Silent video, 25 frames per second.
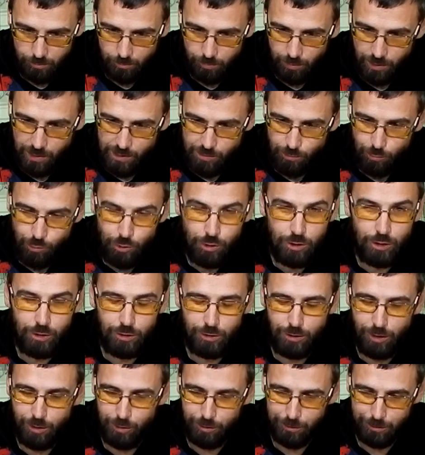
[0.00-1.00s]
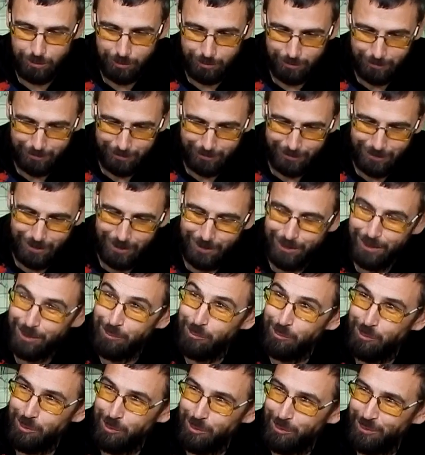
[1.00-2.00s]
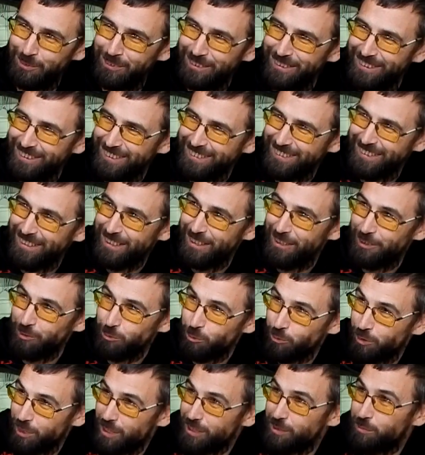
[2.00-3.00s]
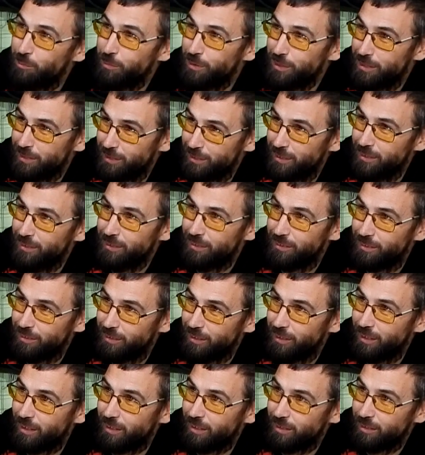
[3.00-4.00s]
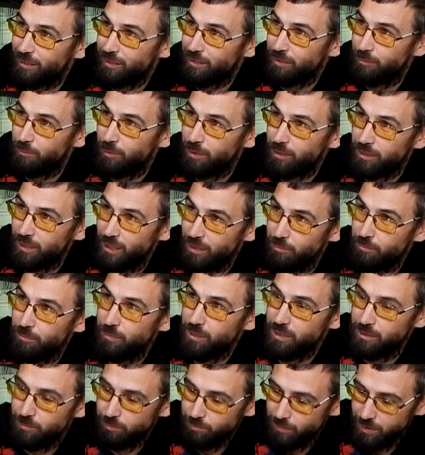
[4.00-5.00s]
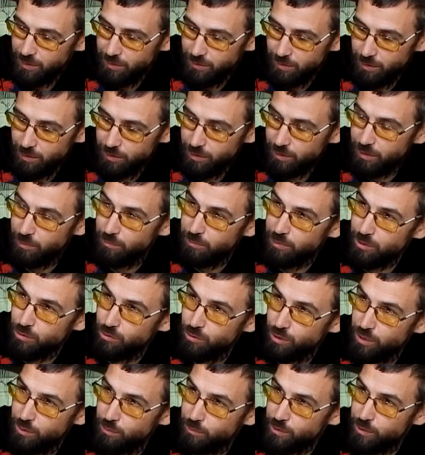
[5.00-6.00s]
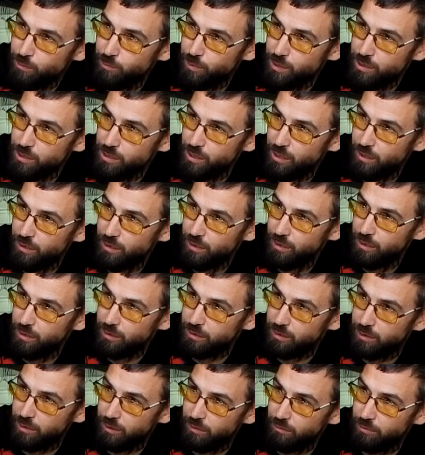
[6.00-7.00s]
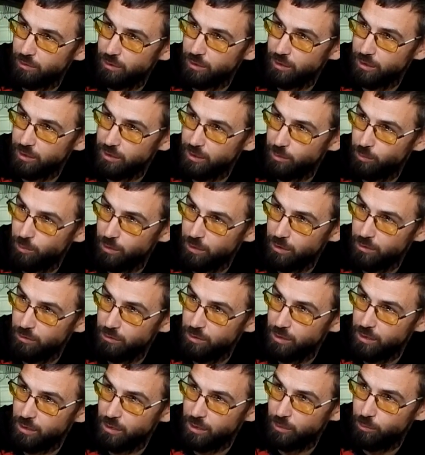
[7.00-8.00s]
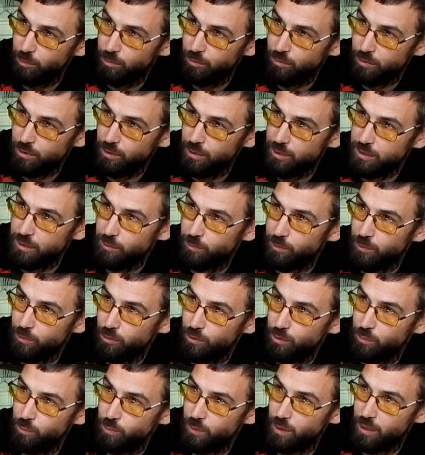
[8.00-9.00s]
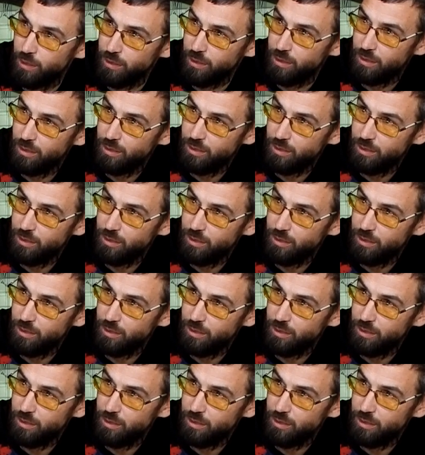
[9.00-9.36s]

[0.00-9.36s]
производитель дал, дал добро. Намекнул. Ну раз мастит, да. Ну, там маст, мастишь, там между ними ж моща делится, вернее сопротивление. Ну, Получается ну, да, по 0,5.